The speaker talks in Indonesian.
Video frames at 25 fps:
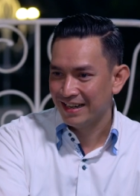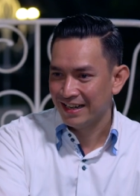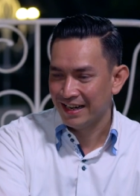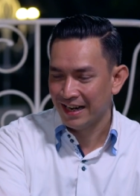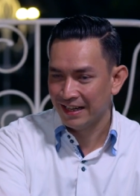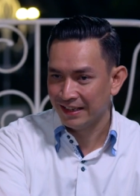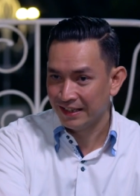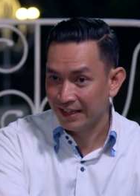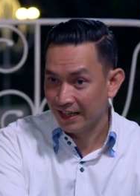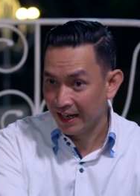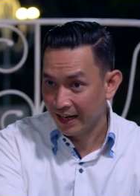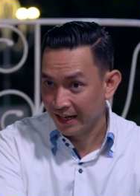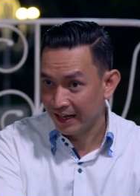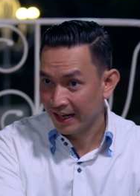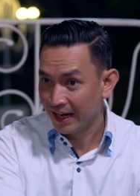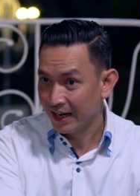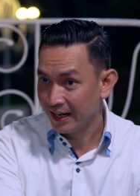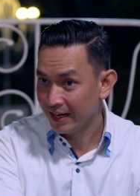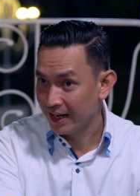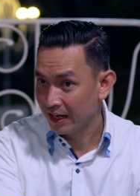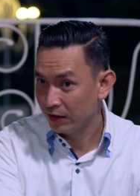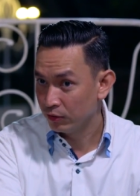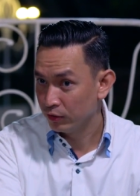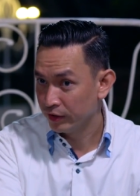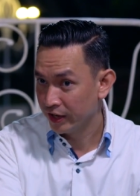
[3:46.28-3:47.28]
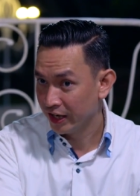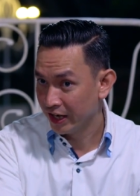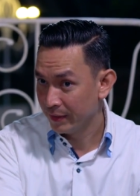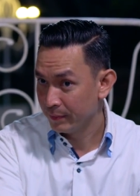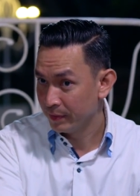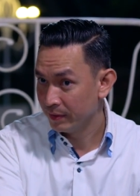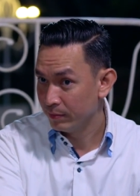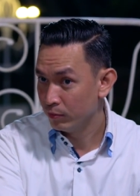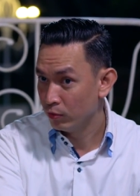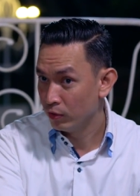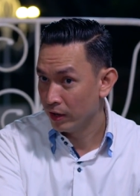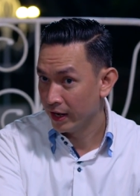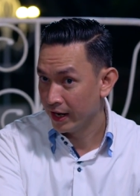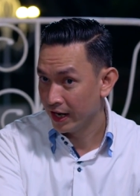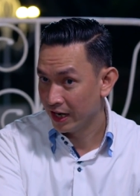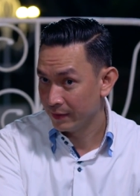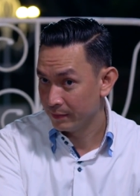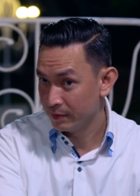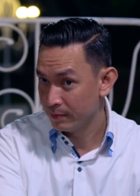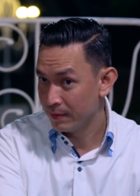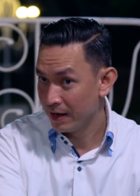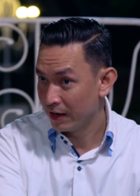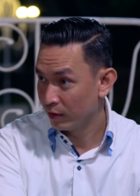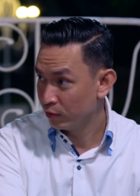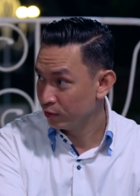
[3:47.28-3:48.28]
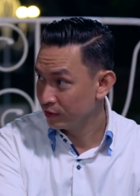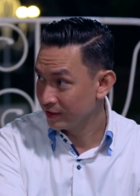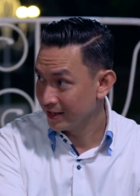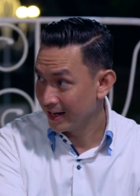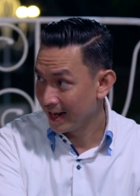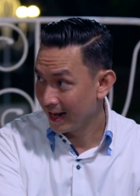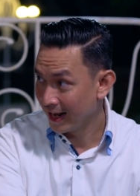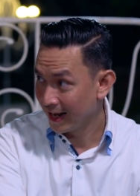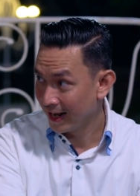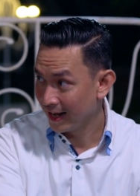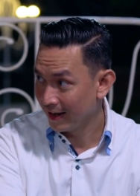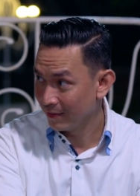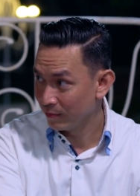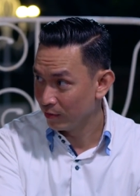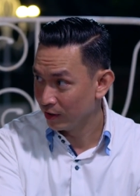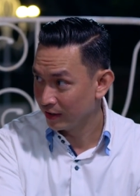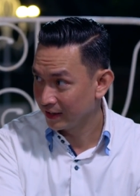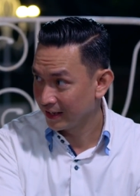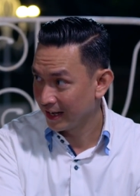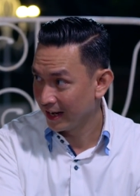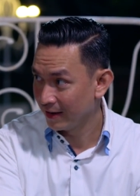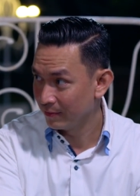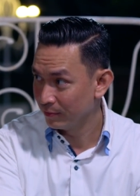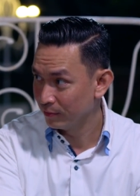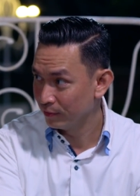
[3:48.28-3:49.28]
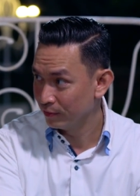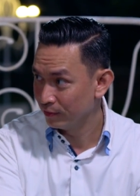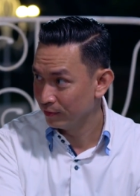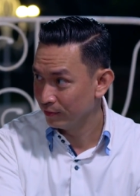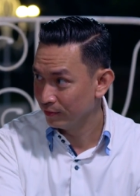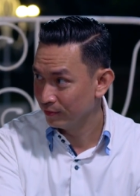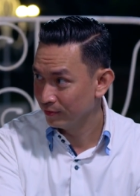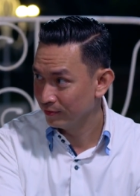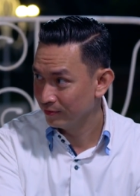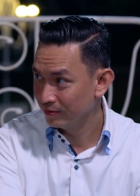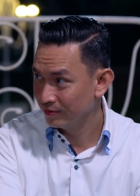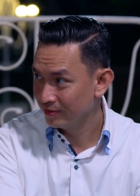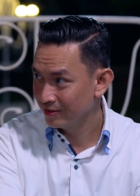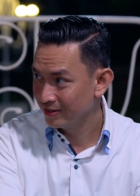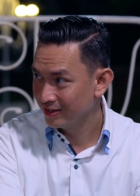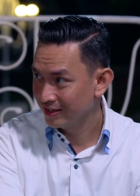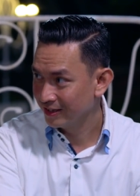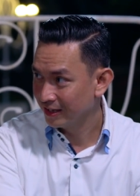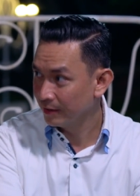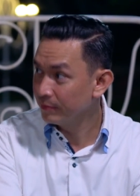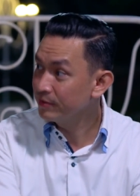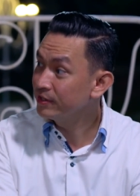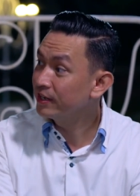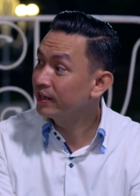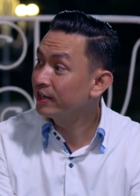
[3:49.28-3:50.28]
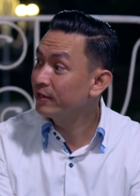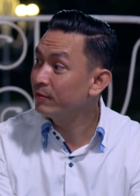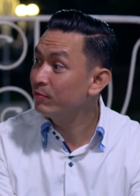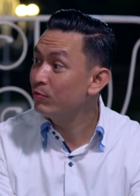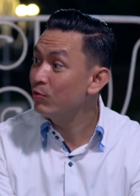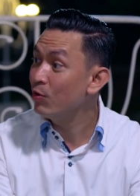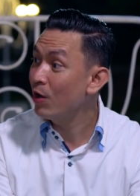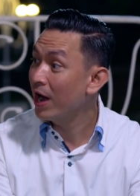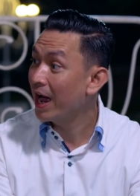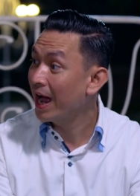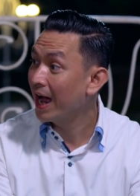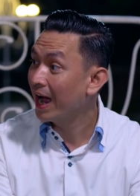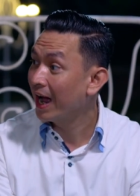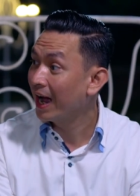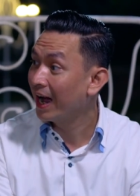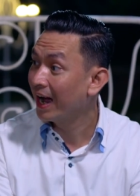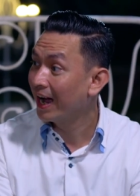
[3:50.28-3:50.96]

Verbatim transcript: Nanti lain kali aku kirimin bunga yang lebih bagus deh buat kamu. Tapi jangan dibuang.